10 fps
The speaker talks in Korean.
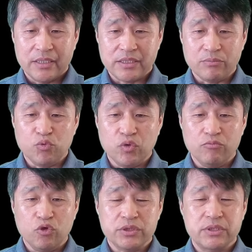자 무엇
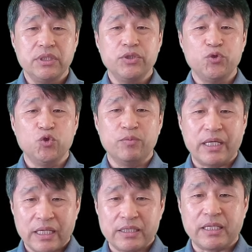무엇을
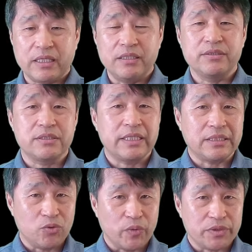유발하다라는 뜻을
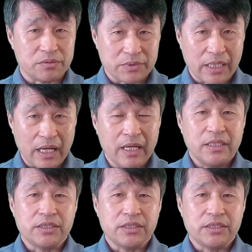가지고 있습니다.